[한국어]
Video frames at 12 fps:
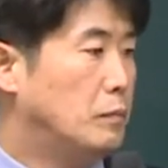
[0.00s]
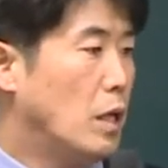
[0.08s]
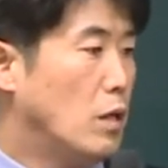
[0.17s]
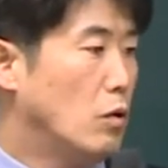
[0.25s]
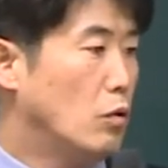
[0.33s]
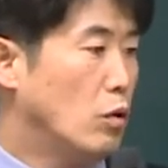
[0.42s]

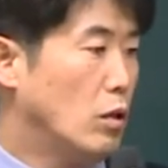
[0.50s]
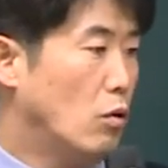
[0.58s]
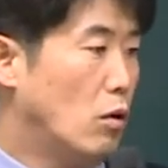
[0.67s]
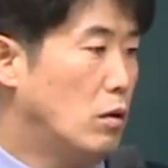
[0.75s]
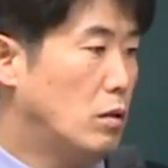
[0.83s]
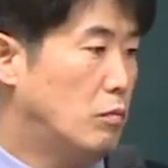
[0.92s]
내년도
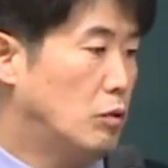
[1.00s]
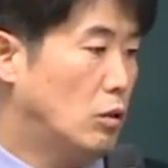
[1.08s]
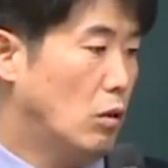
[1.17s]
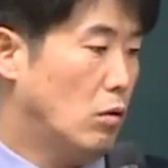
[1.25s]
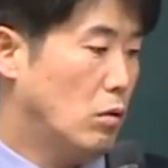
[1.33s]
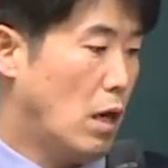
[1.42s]

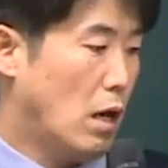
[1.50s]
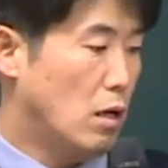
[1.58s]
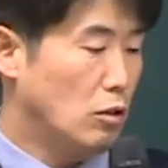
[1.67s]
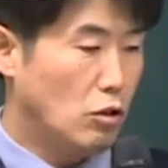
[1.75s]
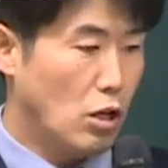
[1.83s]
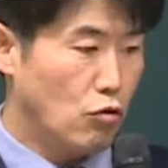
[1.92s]
1월부터 개강
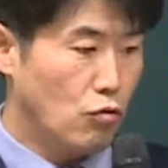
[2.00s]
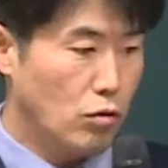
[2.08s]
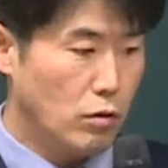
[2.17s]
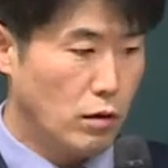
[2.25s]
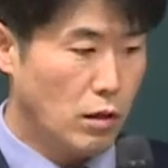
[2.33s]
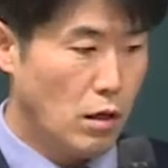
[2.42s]

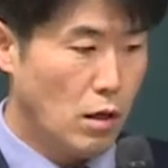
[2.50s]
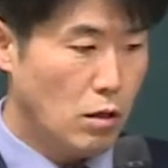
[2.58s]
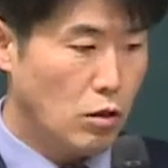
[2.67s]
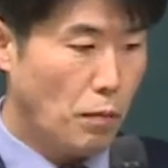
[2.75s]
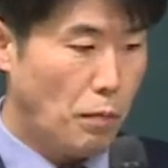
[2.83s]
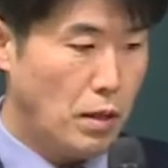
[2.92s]
스케줄은
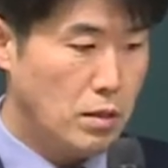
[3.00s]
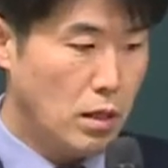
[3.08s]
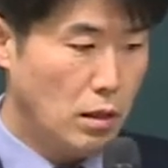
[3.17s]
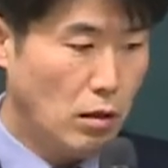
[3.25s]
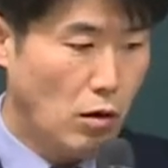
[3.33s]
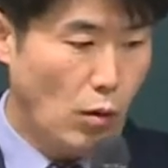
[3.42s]
첫 페이지에
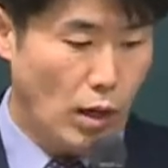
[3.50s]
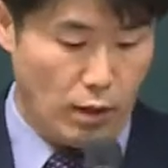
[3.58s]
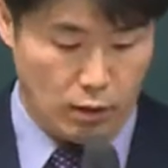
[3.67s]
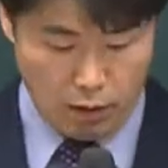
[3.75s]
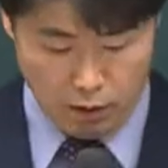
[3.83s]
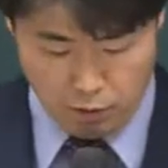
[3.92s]
있는 것과
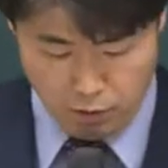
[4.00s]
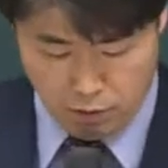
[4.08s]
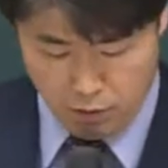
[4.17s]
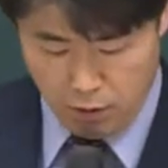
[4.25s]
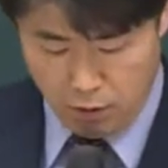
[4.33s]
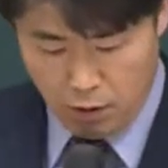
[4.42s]
같아요.
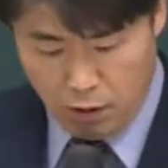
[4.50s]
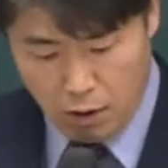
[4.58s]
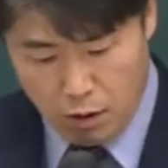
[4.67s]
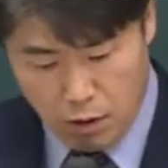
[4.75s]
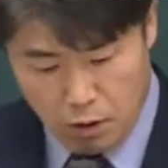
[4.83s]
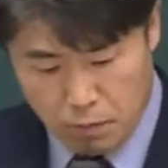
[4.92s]

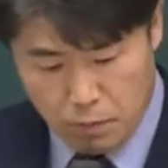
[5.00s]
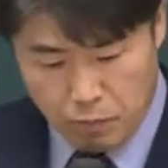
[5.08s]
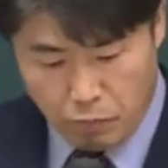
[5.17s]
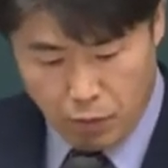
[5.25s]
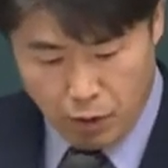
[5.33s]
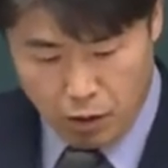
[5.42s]

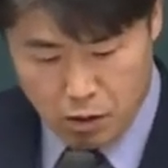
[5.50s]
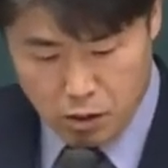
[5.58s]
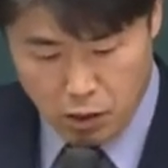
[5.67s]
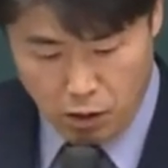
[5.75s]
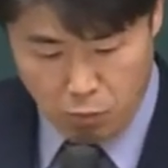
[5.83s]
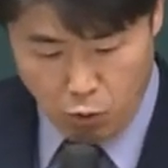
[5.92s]

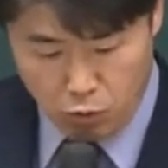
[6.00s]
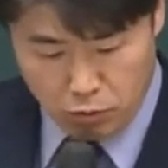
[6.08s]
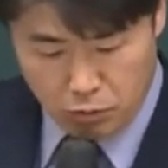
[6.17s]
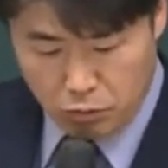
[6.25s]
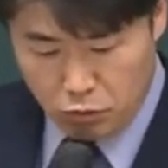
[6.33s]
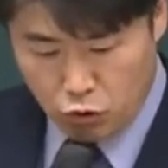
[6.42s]
1차
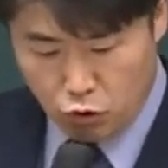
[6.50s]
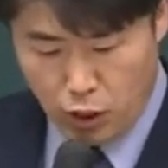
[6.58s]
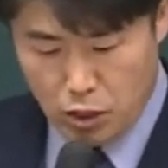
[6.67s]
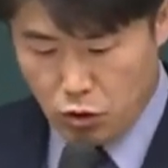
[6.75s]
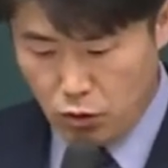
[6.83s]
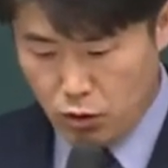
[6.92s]
과목
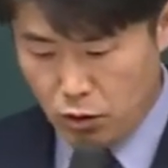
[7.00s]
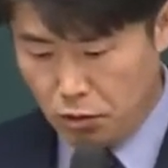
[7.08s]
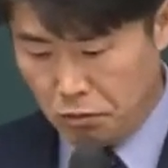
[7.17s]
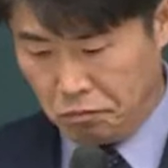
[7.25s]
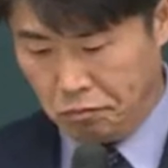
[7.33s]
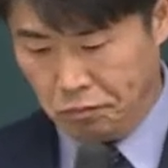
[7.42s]
중에
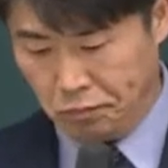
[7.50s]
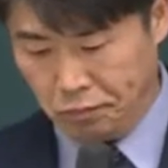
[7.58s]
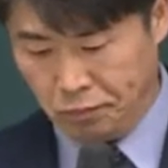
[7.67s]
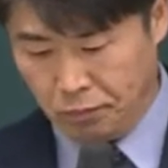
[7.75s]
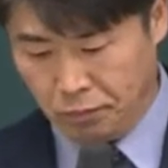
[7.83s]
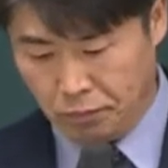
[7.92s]
저는
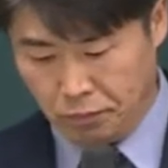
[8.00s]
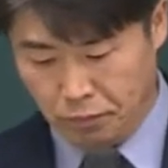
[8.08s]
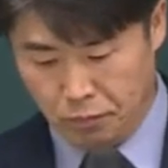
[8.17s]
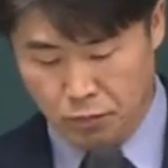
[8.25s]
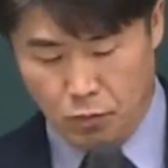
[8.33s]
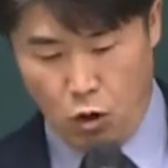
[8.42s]

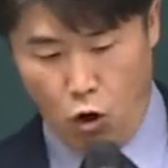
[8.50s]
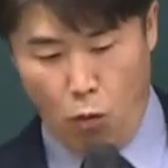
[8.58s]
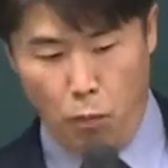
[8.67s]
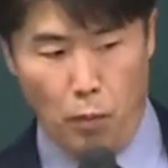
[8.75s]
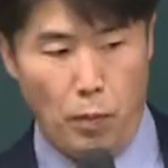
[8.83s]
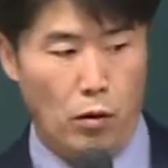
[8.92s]

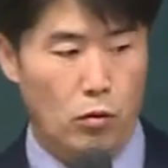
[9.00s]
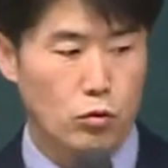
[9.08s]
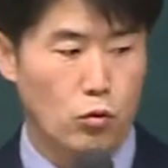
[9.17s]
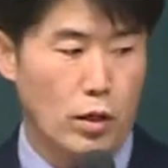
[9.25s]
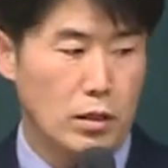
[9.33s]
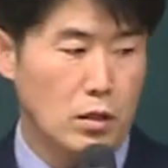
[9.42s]
어법하고
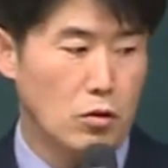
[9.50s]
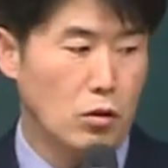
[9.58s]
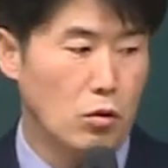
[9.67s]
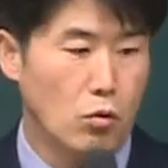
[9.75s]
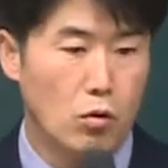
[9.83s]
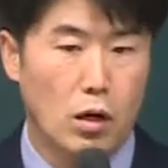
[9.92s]
손해사정
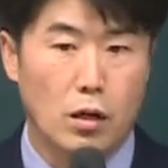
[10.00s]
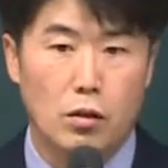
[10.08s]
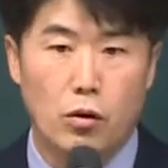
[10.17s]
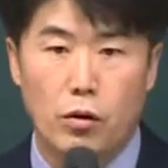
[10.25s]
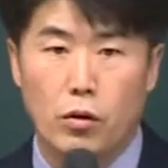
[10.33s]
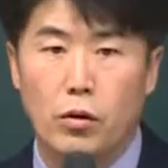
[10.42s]
이론을
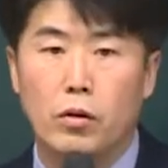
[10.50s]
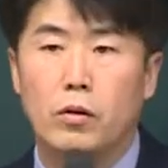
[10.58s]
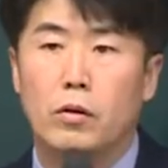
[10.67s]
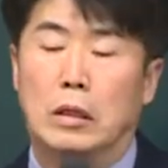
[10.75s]
가리켜요.